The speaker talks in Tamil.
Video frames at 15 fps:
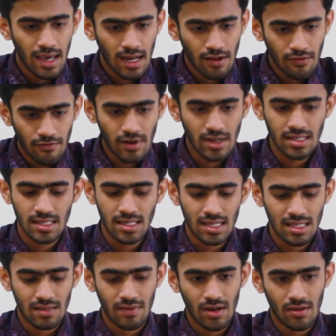எனக்கு ஃபர்ஸ்ட்
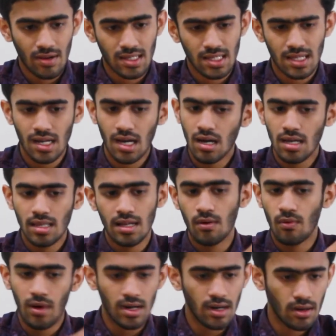இண்டெக்ஸில் வேணும்னு நினச்சிங்கன்னா
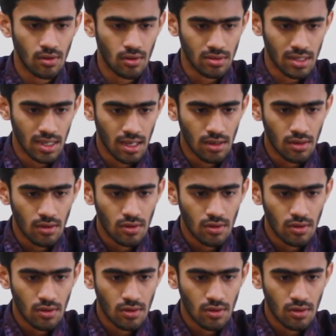இதில் ஒன்னு கொடுத்துங்க